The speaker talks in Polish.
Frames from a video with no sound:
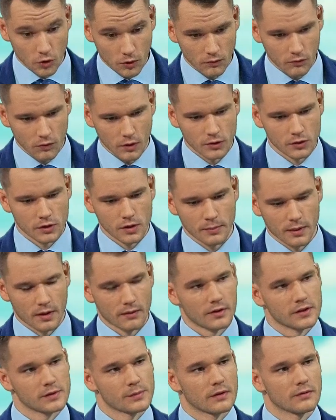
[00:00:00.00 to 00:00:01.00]
tak, właśnie no Prawa
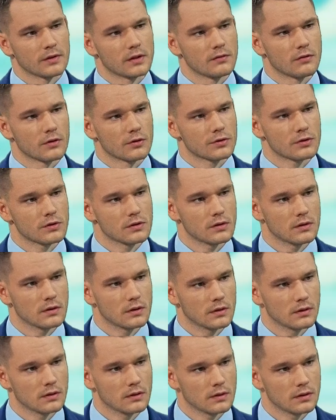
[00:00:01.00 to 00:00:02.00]
no, i Sprawiedliwości. Tak, tak, pan poseł
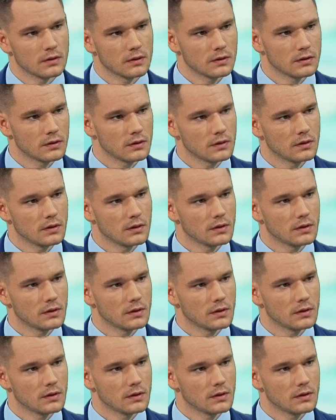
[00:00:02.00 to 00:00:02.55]
Zyska przeszedł do Prawa i